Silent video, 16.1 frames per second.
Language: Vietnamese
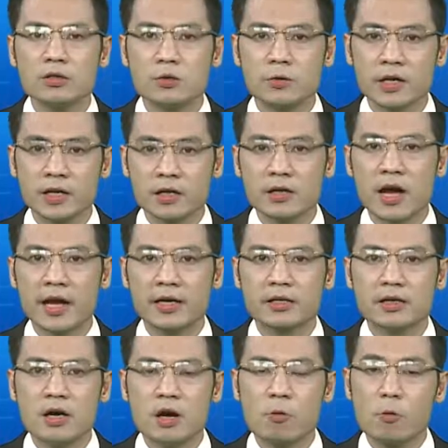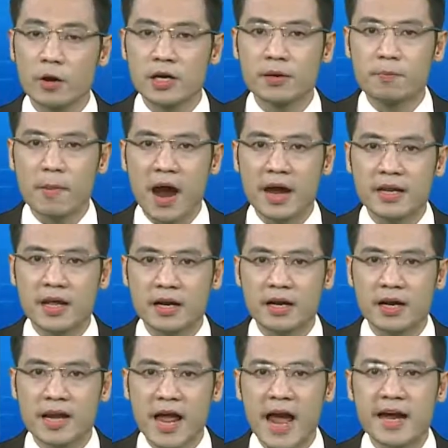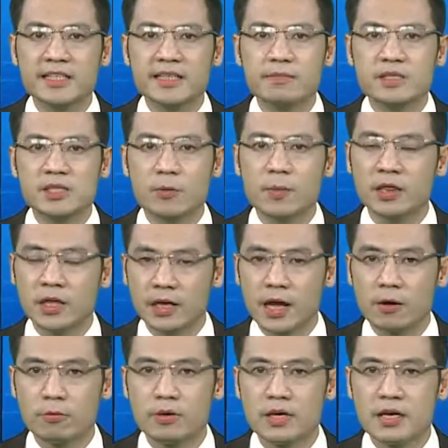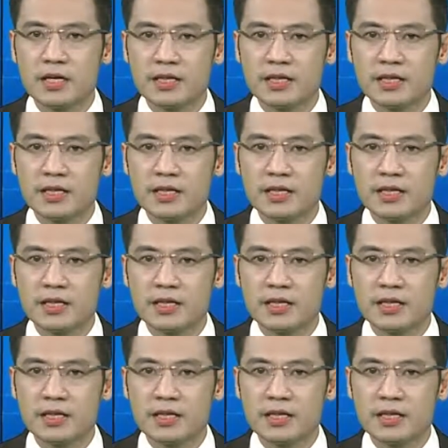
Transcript: du lịch lữ hành của Yên Bái đạt gần 260 tỷ đồng,